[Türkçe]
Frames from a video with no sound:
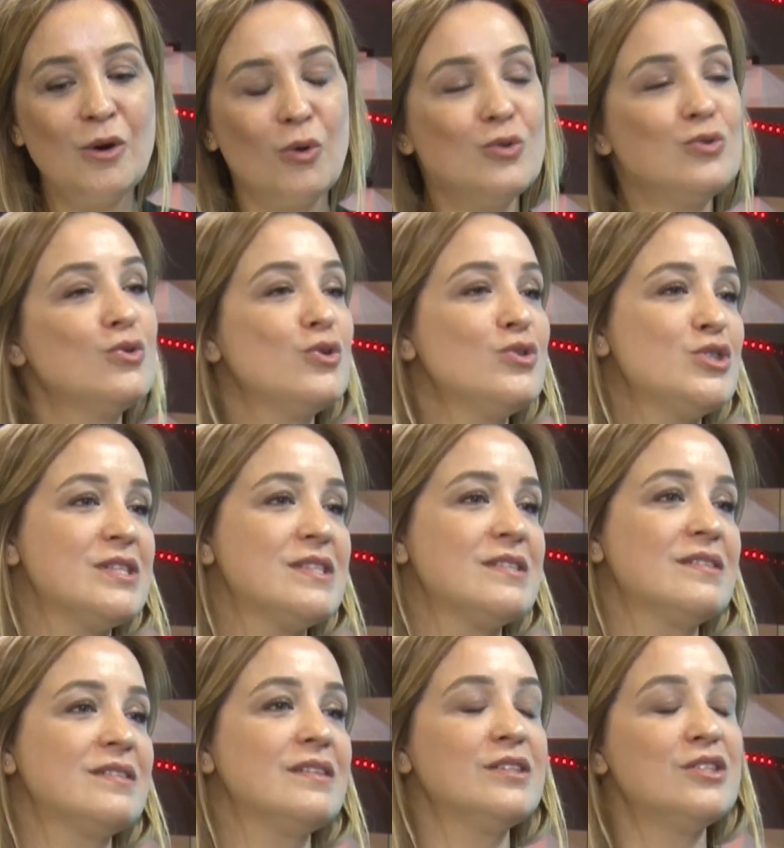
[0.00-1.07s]
Onun
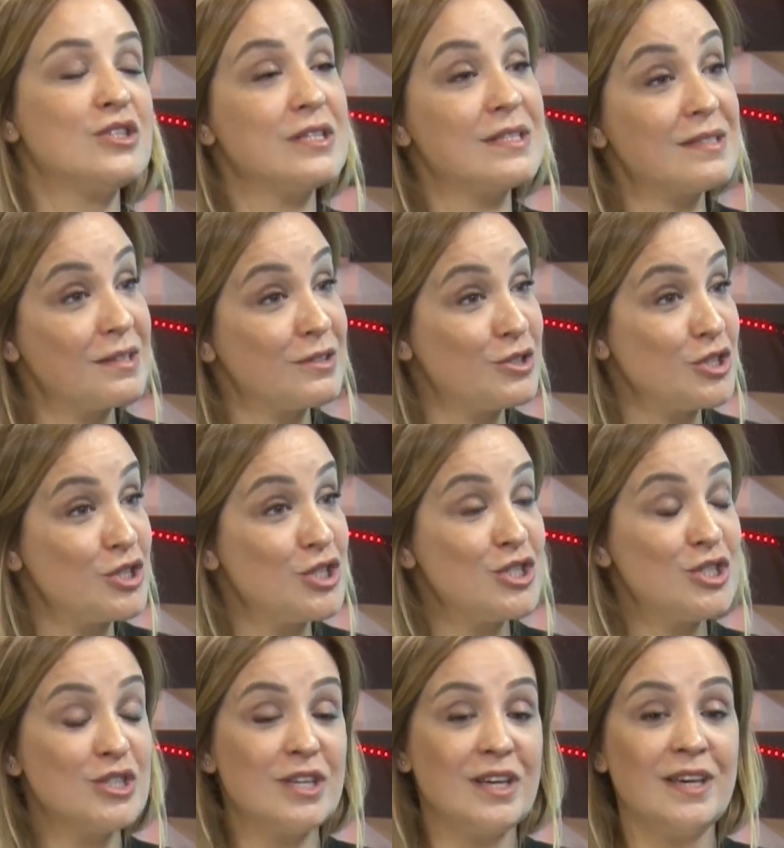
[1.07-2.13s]
öncesinde işte
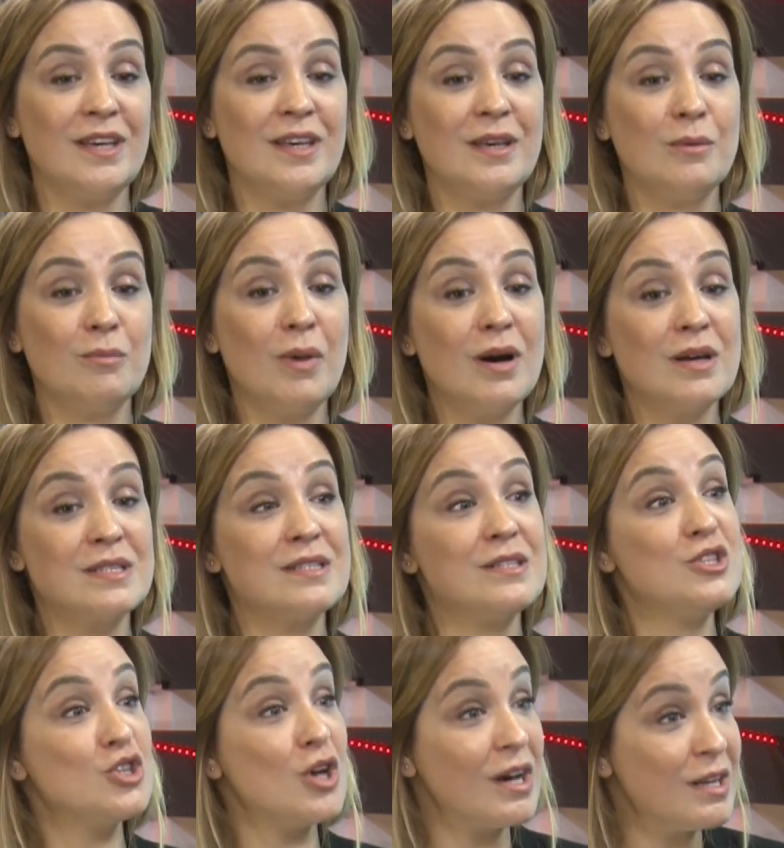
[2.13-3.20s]
satış, e, bazı
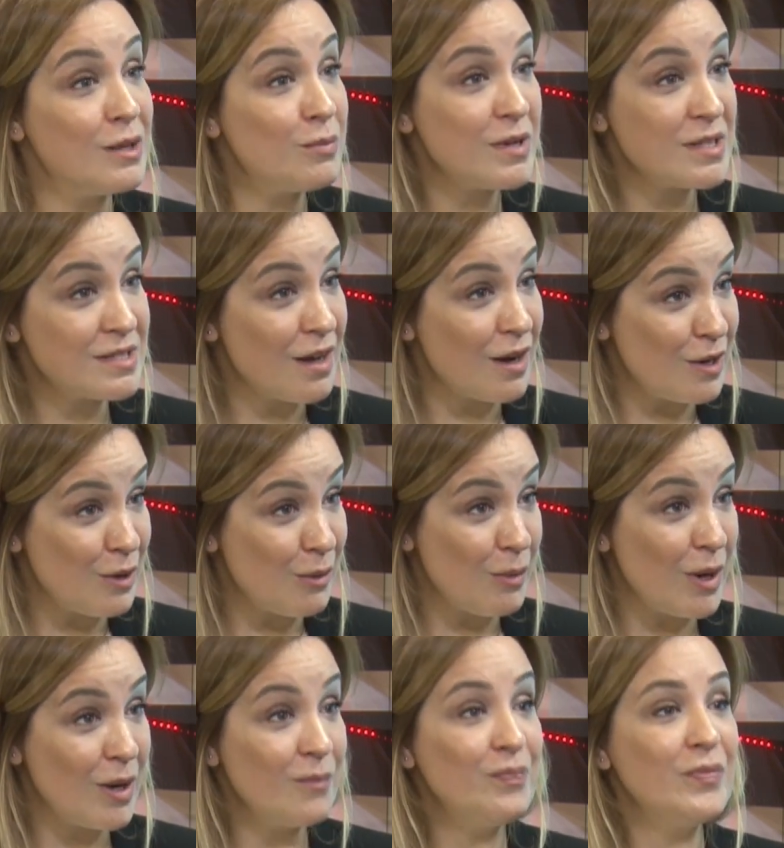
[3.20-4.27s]
ticari
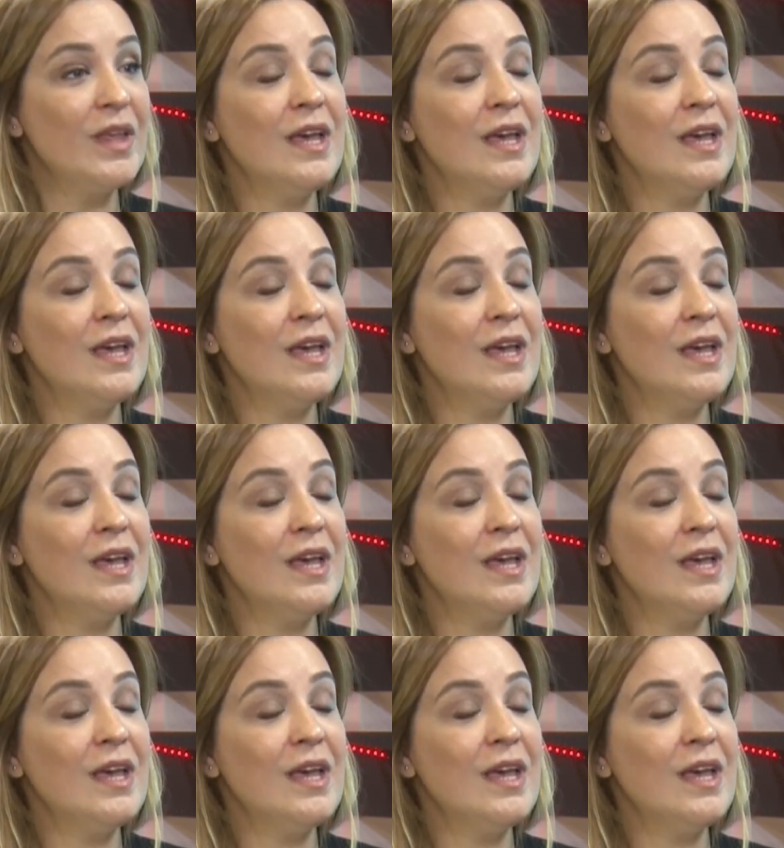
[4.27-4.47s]
pazarlama,